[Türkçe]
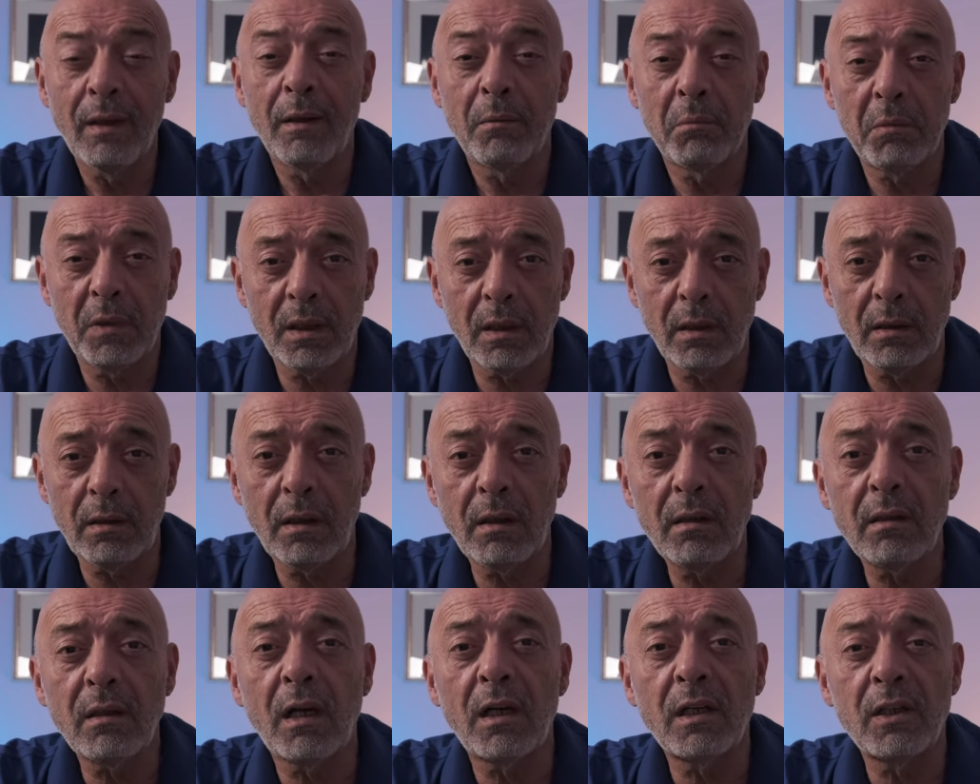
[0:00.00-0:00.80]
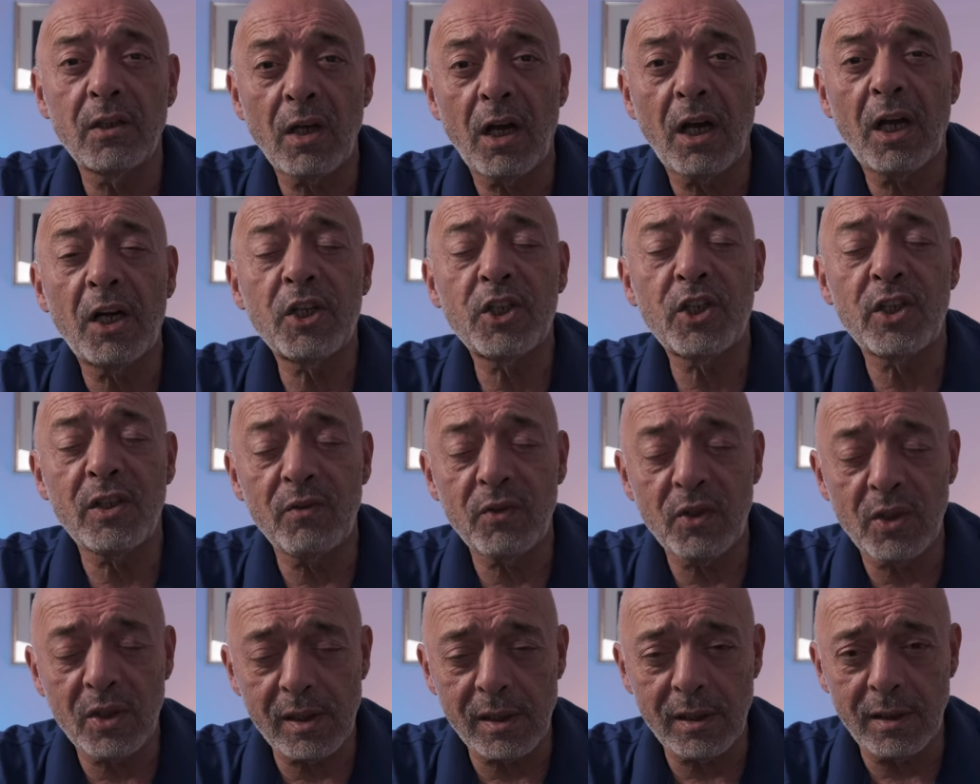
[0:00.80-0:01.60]
Bana ailenin ar
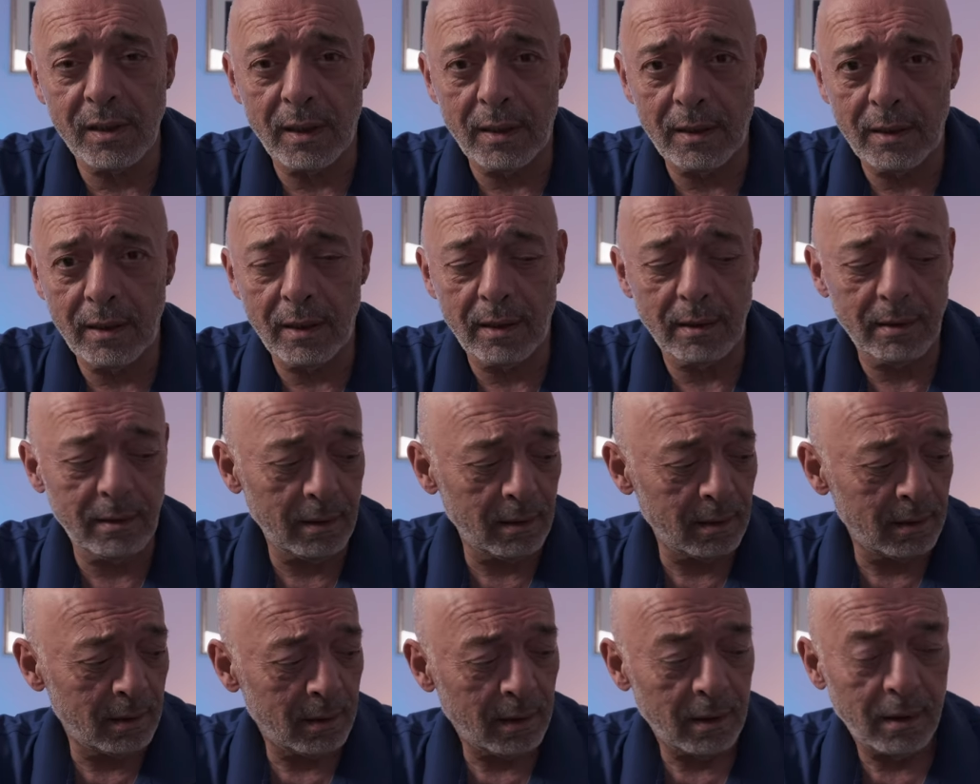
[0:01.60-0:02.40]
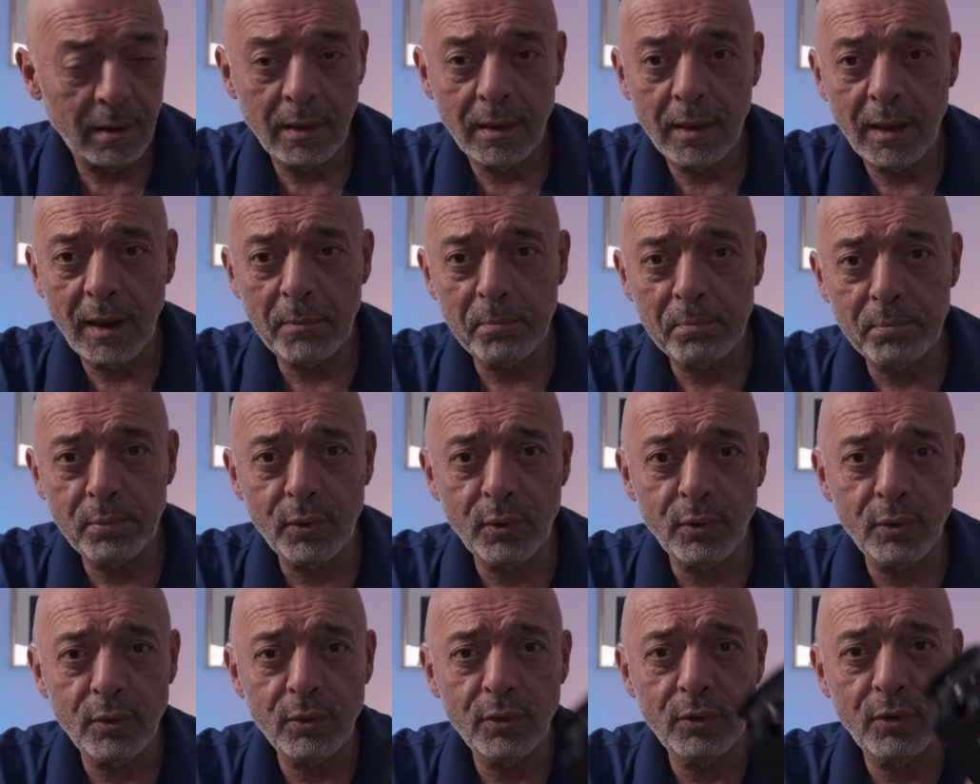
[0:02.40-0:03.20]
arşivcisi derlerdi. Hep
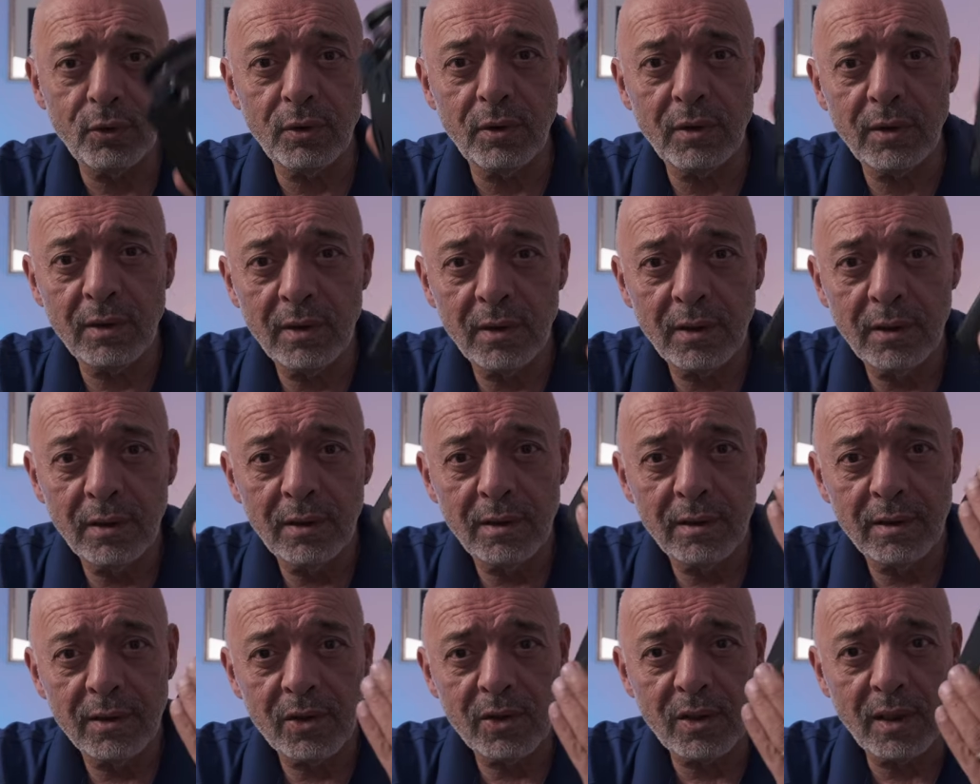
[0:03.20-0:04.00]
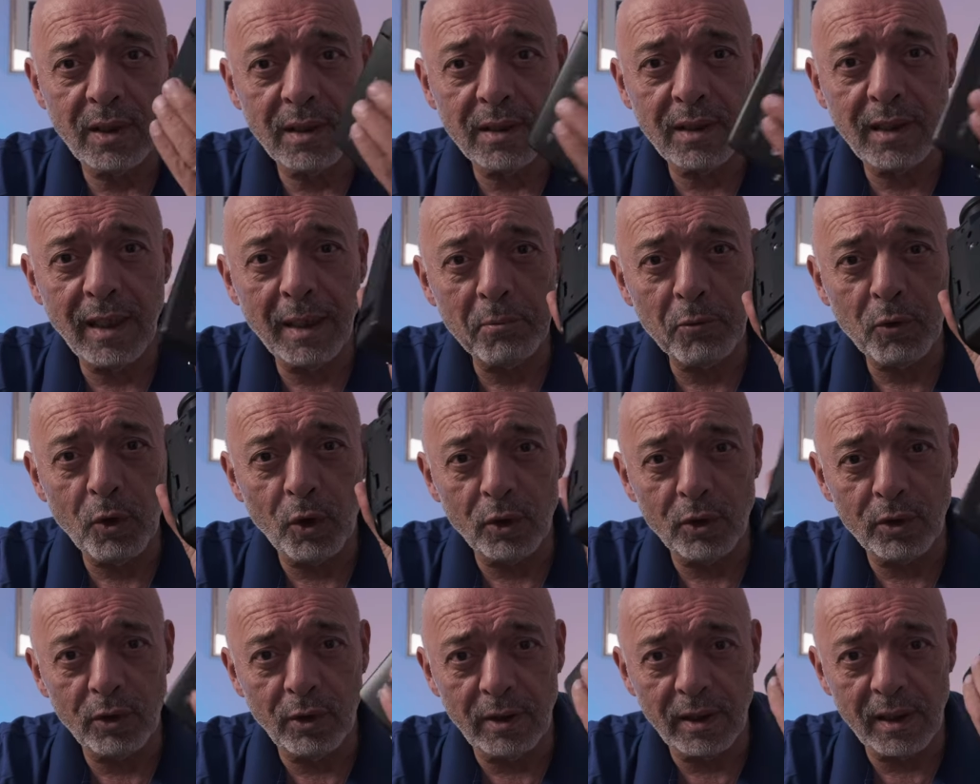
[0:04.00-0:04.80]
bu tür işte
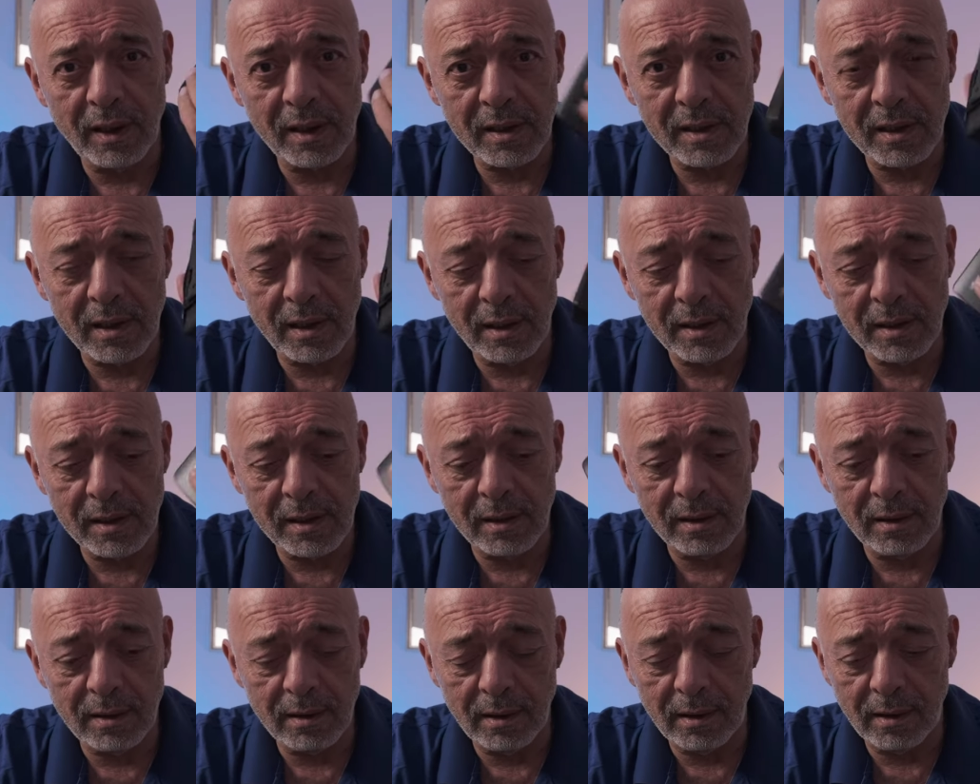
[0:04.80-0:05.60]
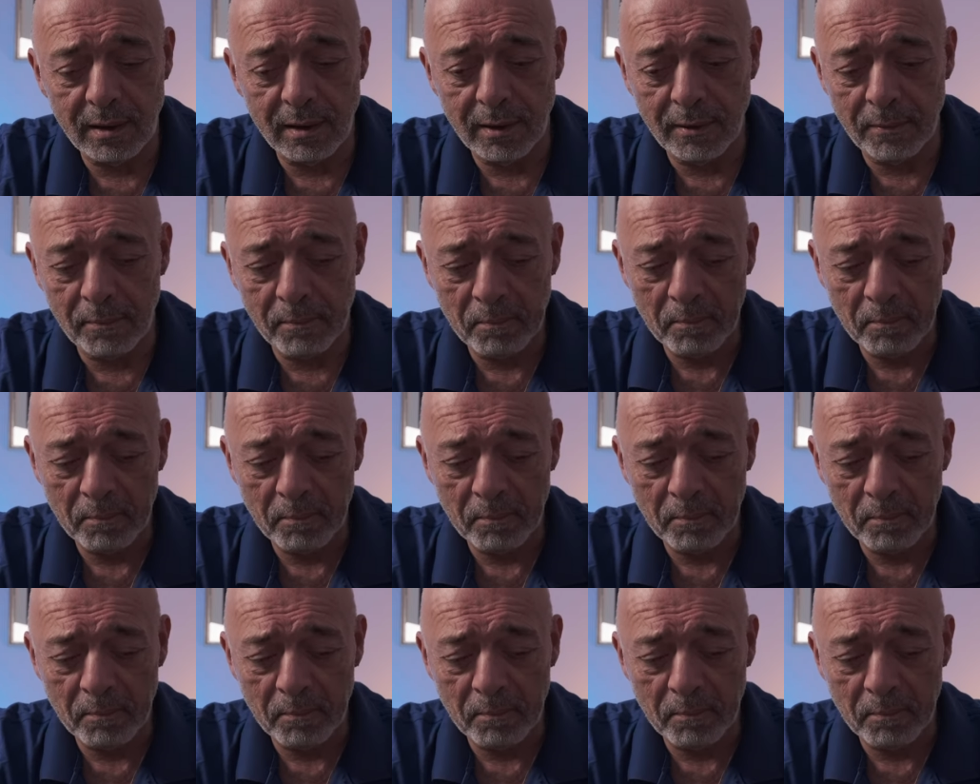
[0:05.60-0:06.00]
camcorderları sayesindeydi.